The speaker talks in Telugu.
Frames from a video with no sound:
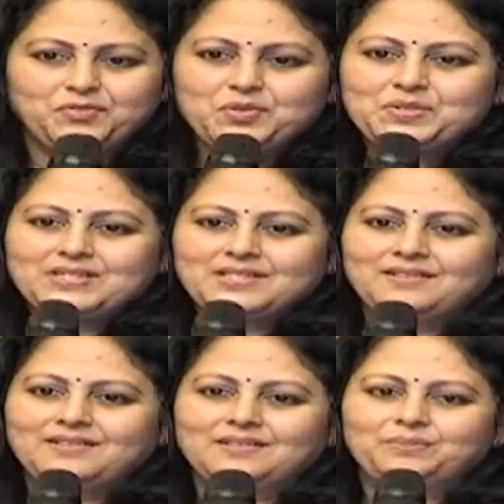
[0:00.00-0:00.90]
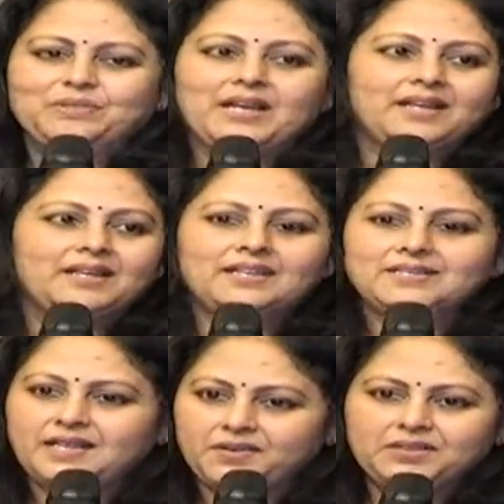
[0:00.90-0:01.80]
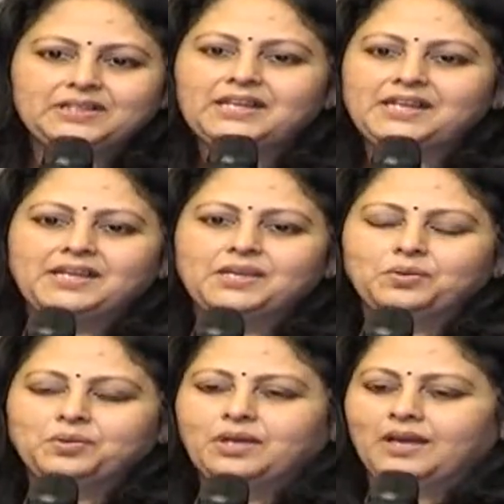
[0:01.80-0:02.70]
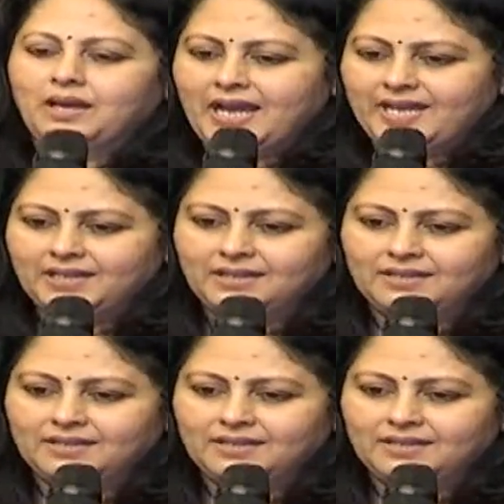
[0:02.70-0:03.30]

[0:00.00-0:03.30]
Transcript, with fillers: కోర్స్ uh, ఆయన ఈజ్ ఎవర్ గ్రీన్ హీరో ఆయన